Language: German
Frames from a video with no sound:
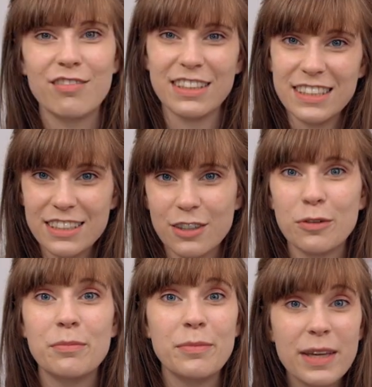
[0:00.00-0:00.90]
Was ich
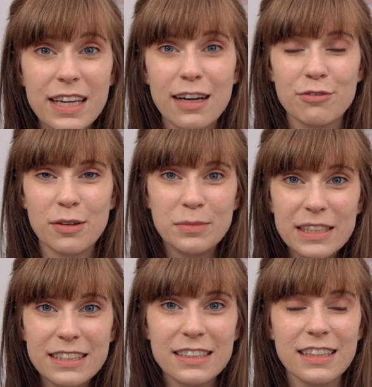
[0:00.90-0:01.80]
auch mega
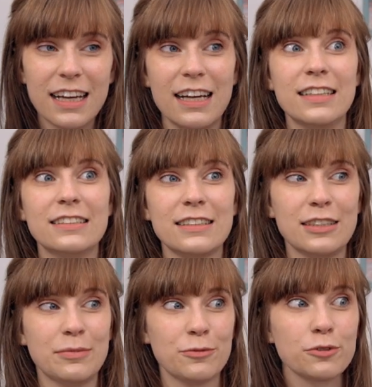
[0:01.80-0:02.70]
vermisse, gerade
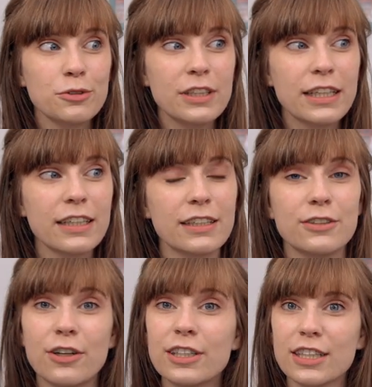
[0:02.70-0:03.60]
im Frühling
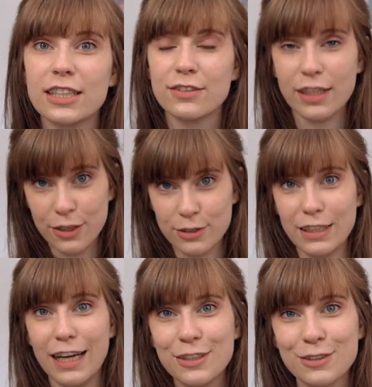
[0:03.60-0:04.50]
in Deutschland
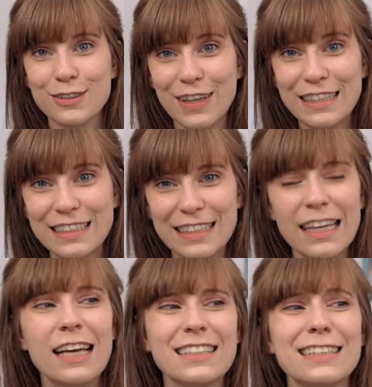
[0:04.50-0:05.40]
2021,
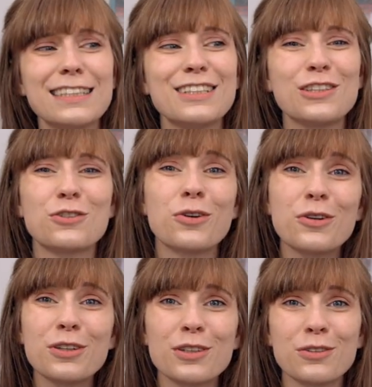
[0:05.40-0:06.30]
sind die
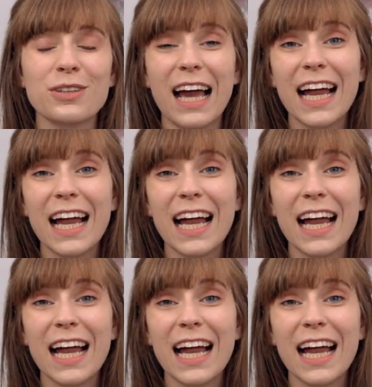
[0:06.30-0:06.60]
schönen und